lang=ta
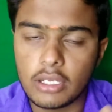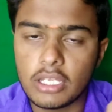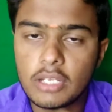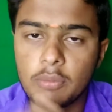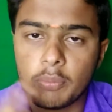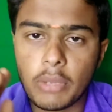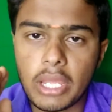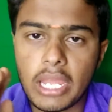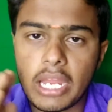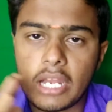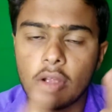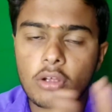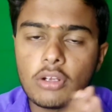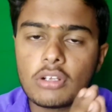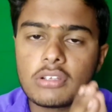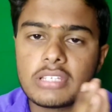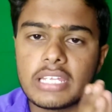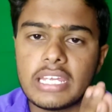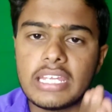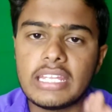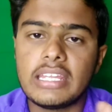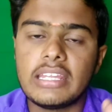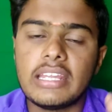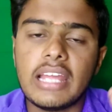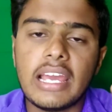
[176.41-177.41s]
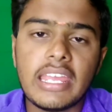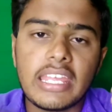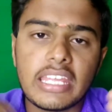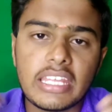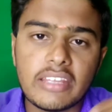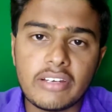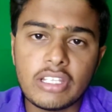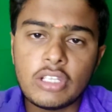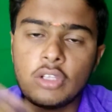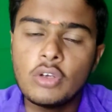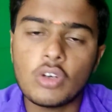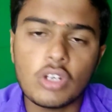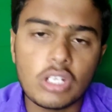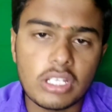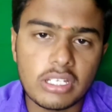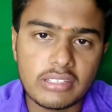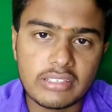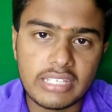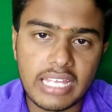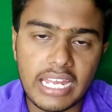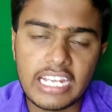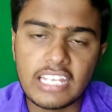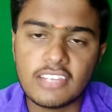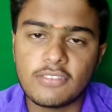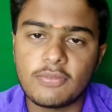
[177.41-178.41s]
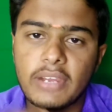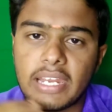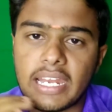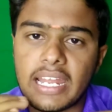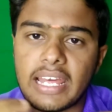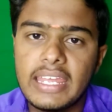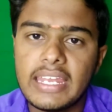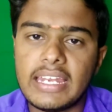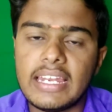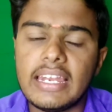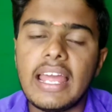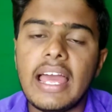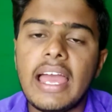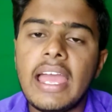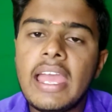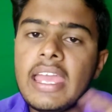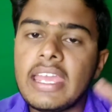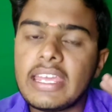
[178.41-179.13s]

உண்மையான ஒரு செய்தி தான் இது வந்து உங்களுக்கு சாட்டிஸ்ஃபைடா இல்ல